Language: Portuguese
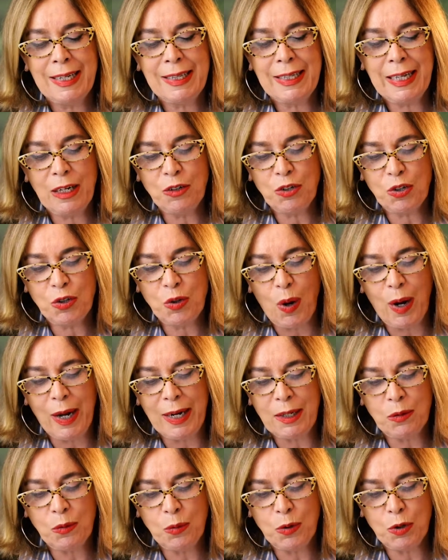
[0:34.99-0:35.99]
da
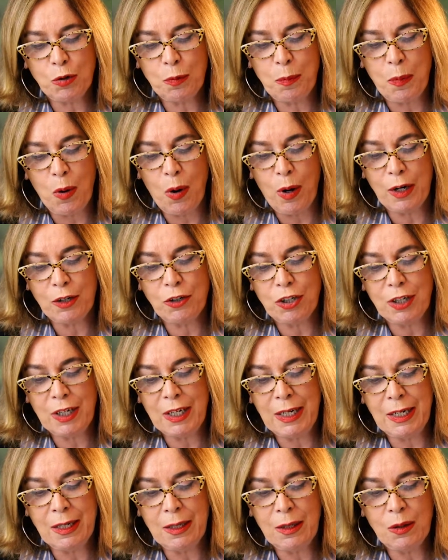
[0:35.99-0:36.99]
história do esporte
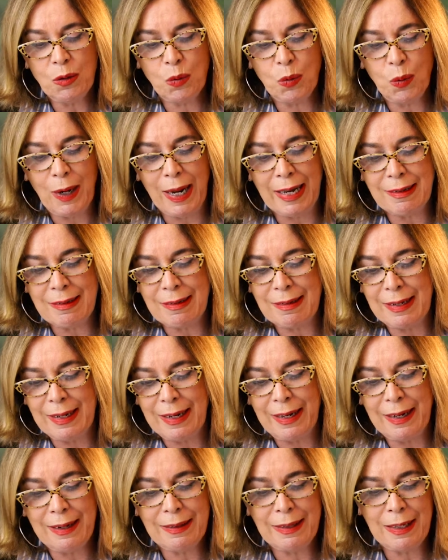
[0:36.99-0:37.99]
e do
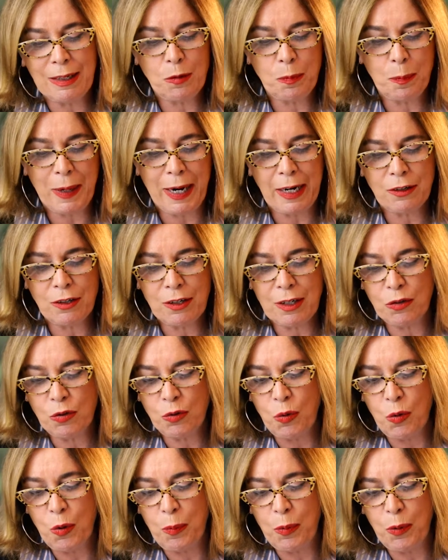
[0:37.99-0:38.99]
lazer, das práticas
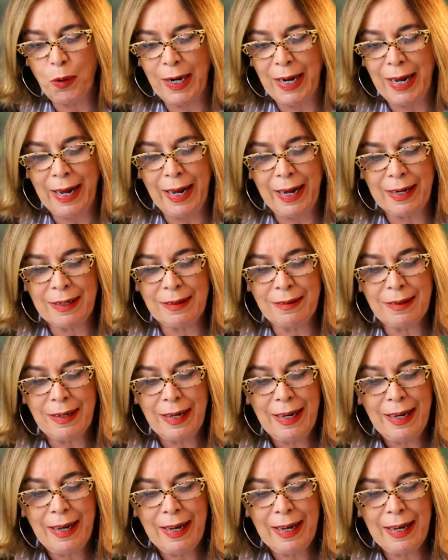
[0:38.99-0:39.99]
corporais,
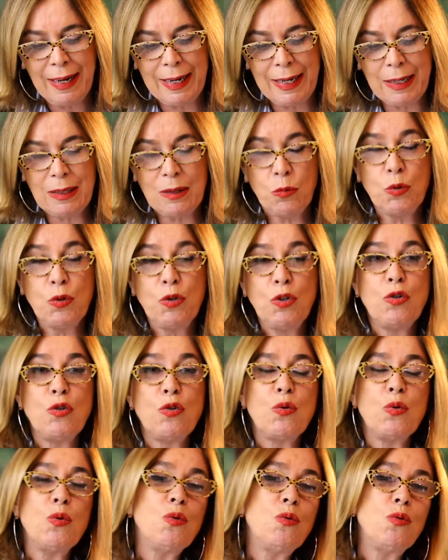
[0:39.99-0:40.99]
eh, dos
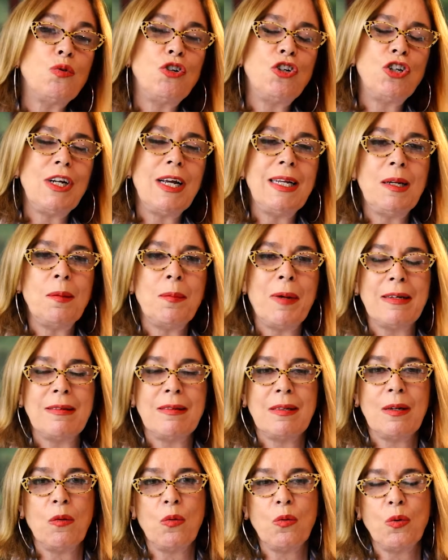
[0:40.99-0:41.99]
estudos de
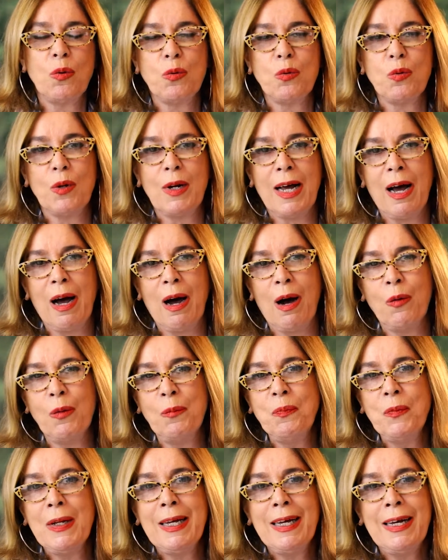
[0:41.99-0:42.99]
animação
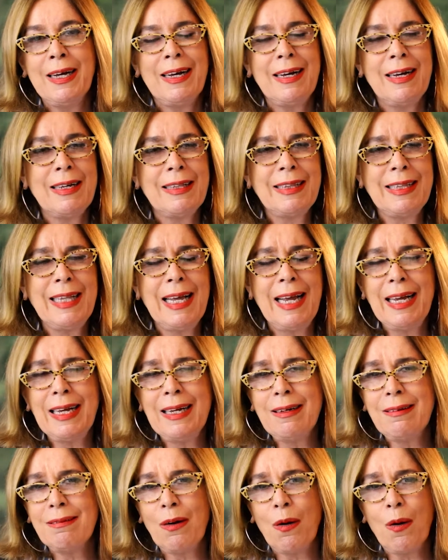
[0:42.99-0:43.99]
cultural, eh,
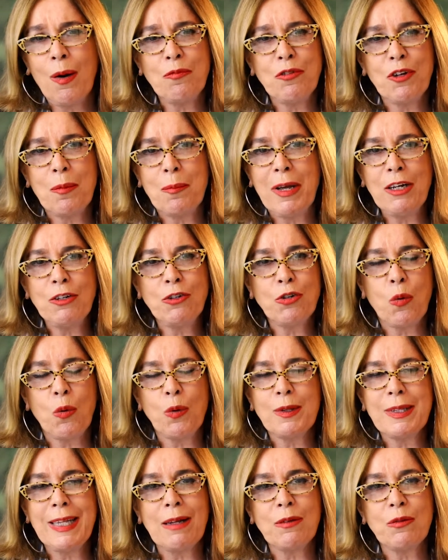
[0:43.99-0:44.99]
tem, obviamente,
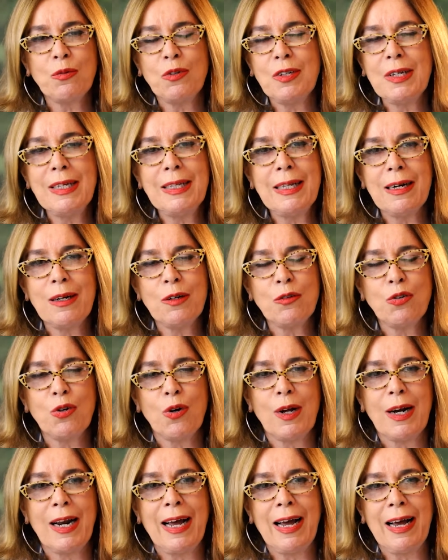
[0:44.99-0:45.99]
contatos
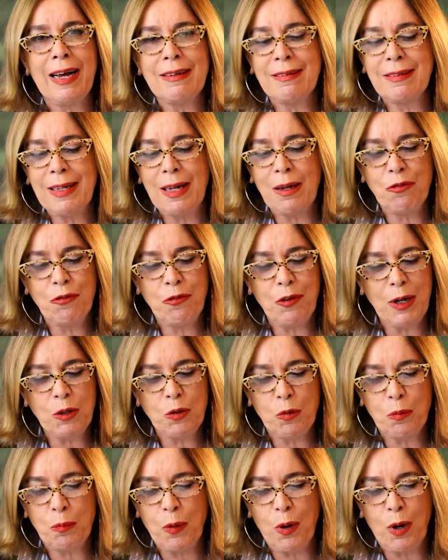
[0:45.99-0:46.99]
internacionais, tem
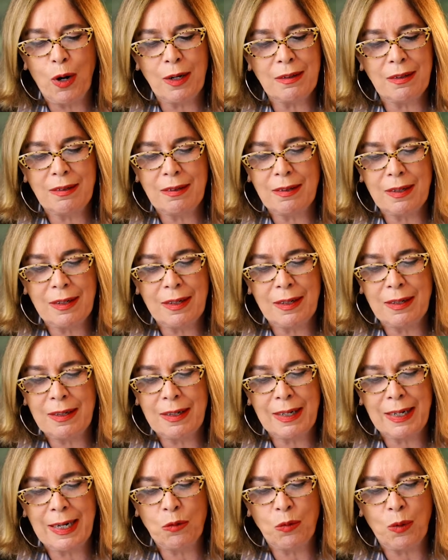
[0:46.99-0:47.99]
feito
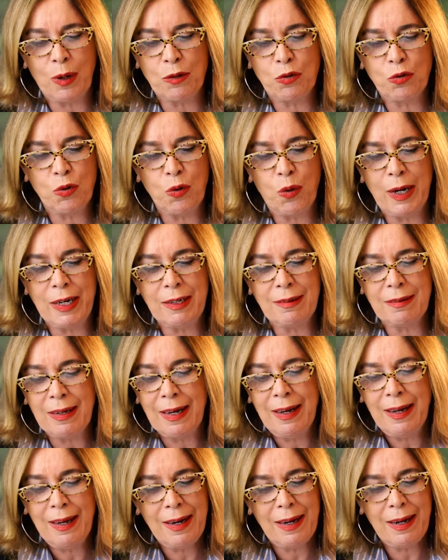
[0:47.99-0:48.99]
pós-graduações
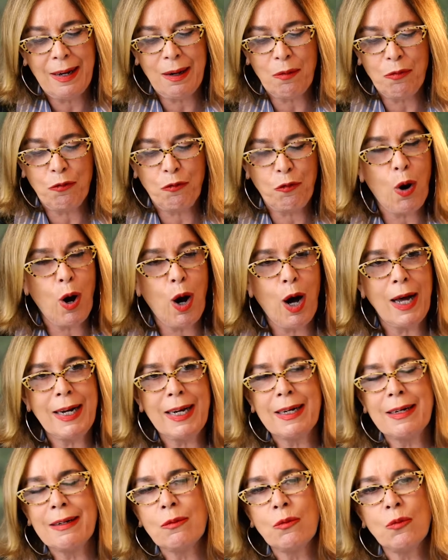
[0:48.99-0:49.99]
eh,
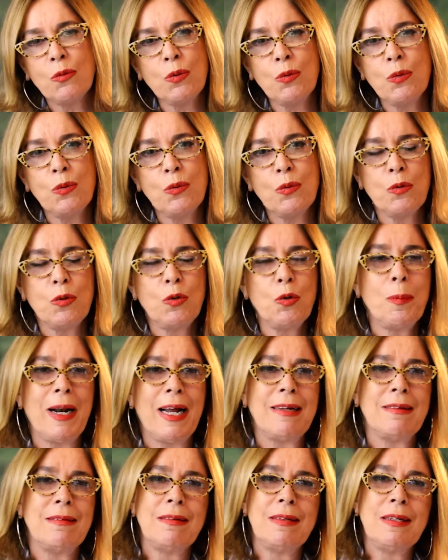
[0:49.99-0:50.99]
fora do, do
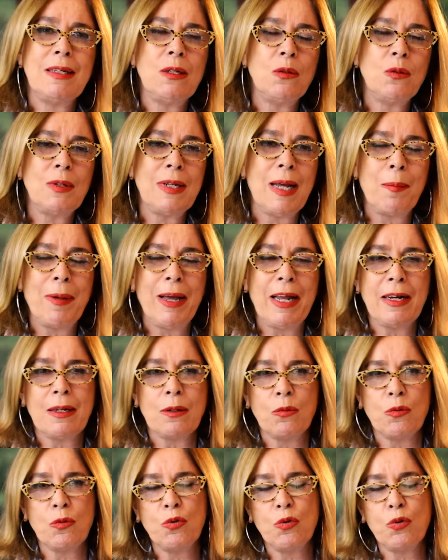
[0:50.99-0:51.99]
Brasil, na
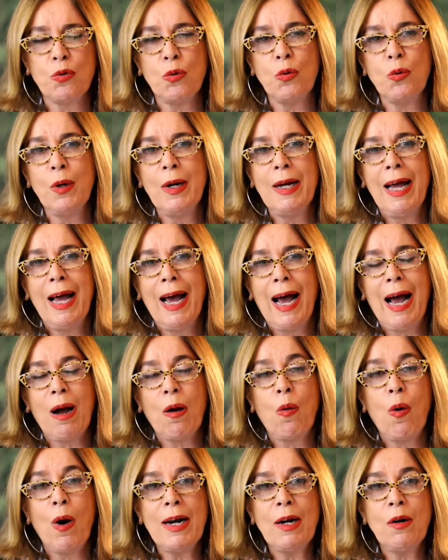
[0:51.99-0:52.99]
América do Sul
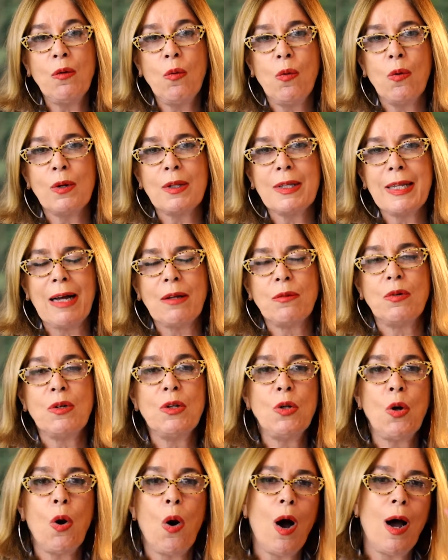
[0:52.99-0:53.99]
agora num contato
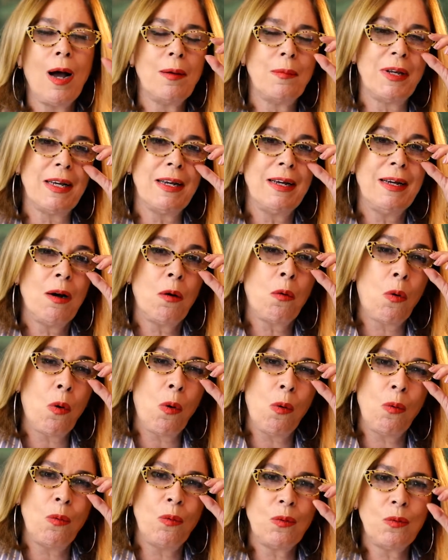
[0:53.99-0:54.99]
enorme
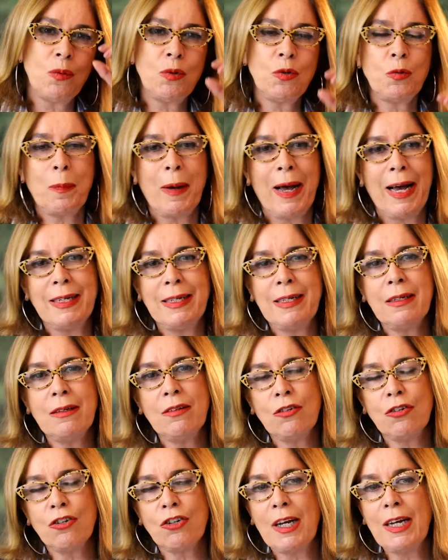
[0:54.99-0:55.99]
com os
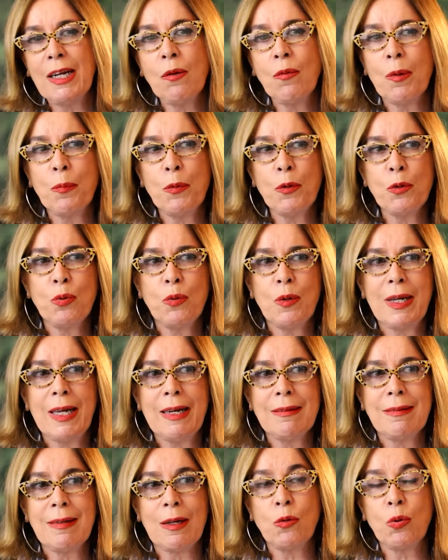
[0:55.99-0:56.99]
países de língua
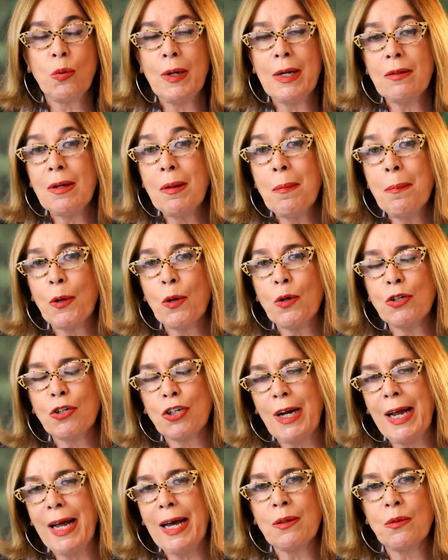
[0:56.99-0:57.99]
portuguesa, atuando em
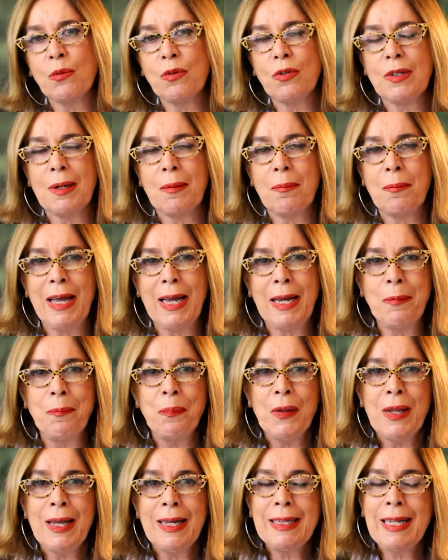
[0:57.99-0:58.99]
projetos também
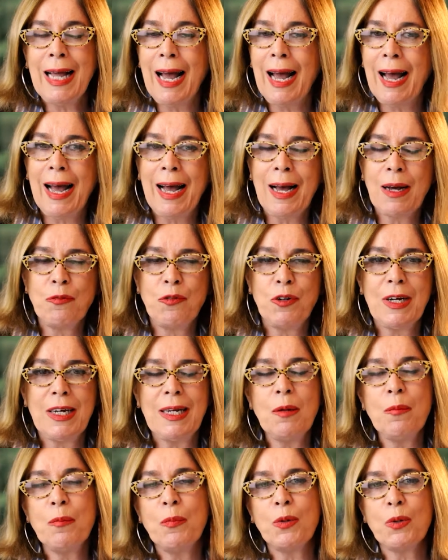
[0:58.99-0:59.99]
na
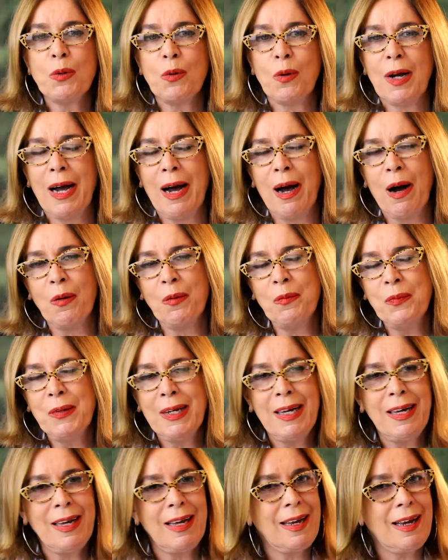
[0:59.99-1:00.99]
África e em Portugal.
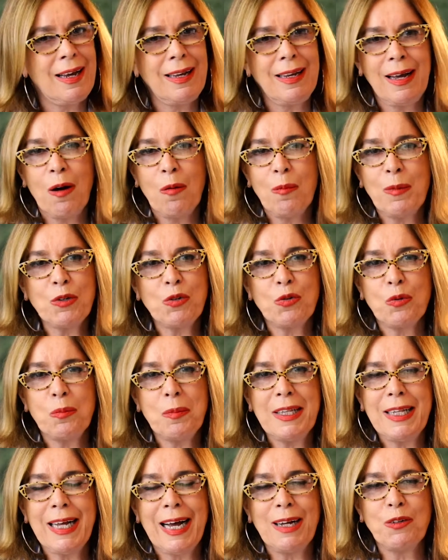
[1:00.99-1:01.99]
Ele é uma
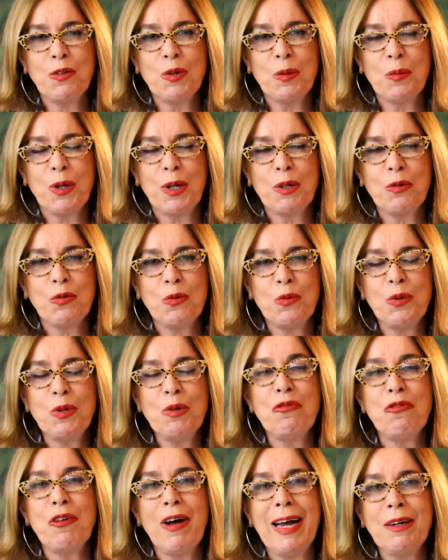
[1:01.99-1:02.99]
sumidade sobre o assunto
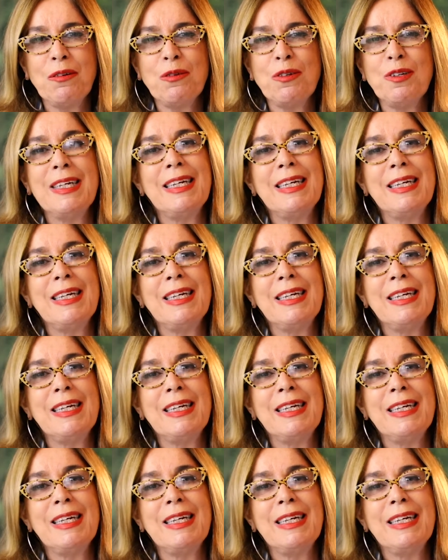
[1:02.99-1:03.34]
e vai nos